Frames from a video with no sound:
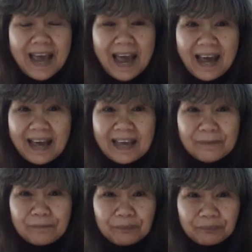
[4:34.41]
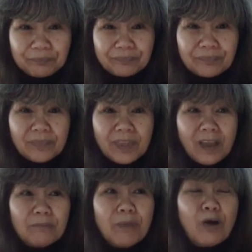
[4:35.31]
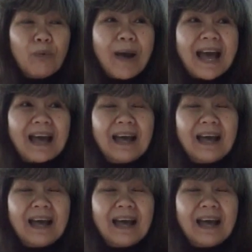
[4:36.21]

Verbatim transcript: ยา บอกว่า